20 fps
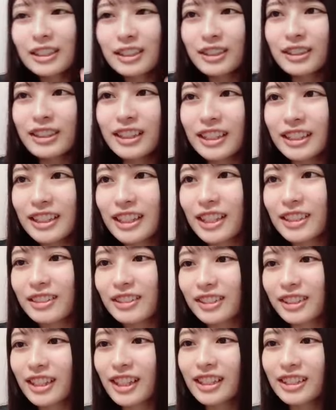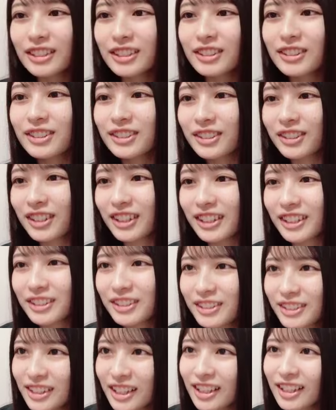色が似合うのに寒色とかだ
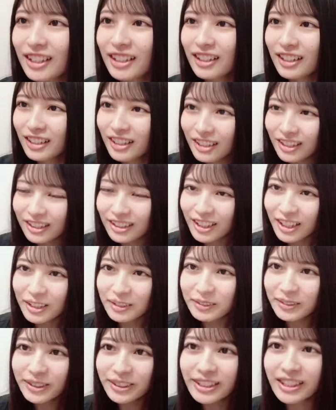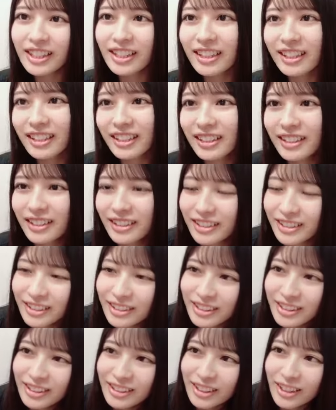とさだいぶさ
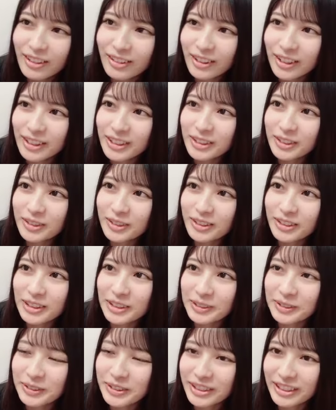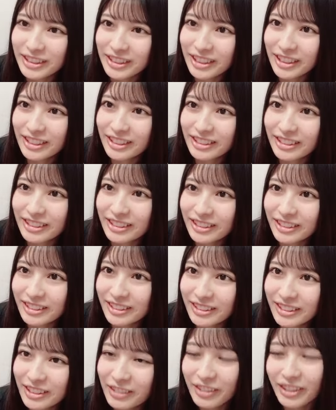かわいそうって思っちゃ
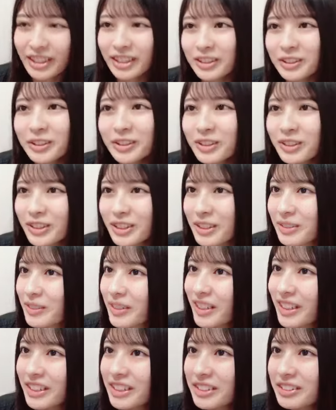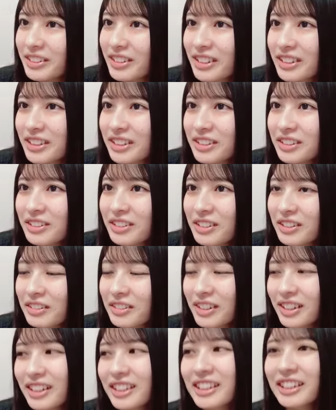ういや分からんどういう決め方とかすんのか
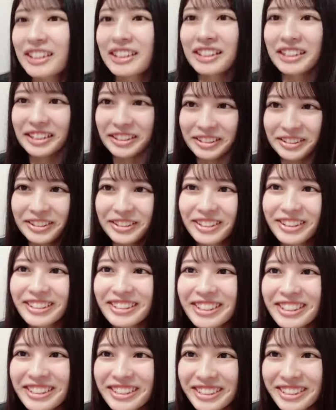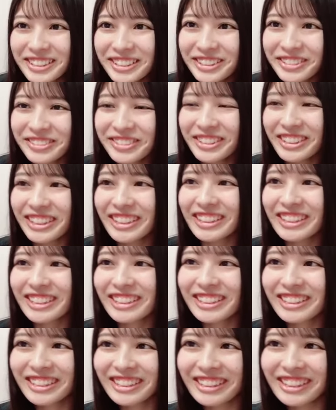分かんないんだけどじゃあそういう文化なさ
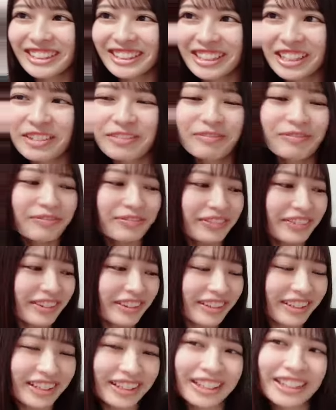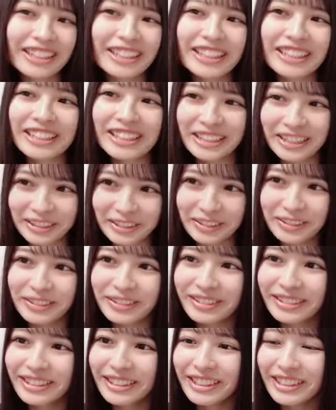すぎてさ分かんないんだけ
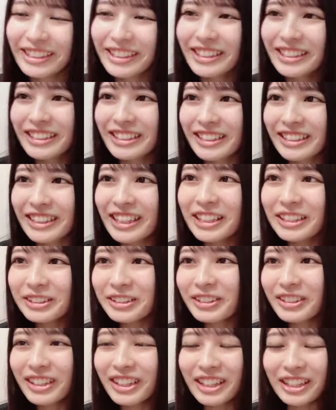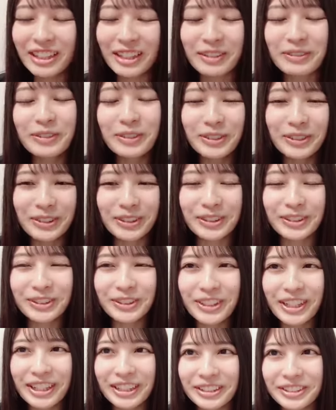どなんか担当カラーがもうそ
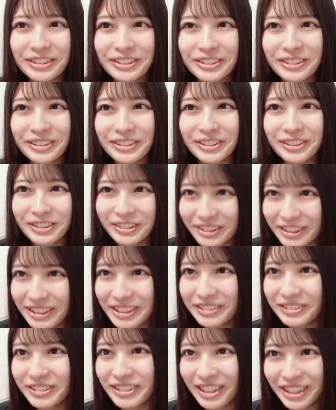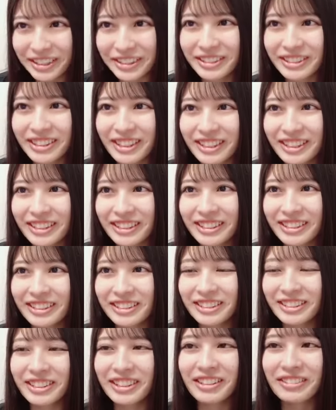のアイドルそのチームでアイドルやってる
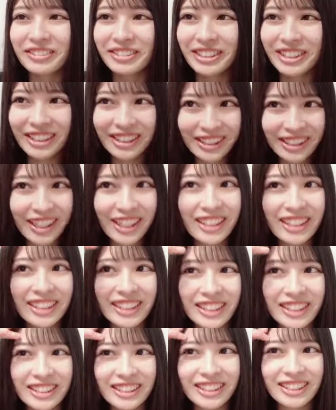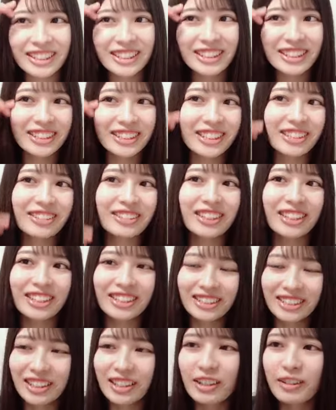時はもう絶対になっちゃうか
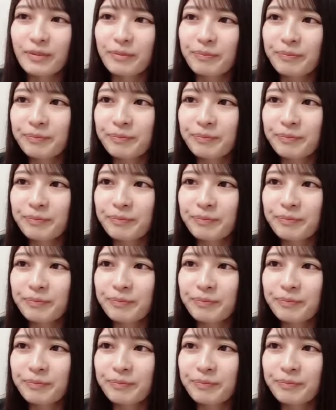らさ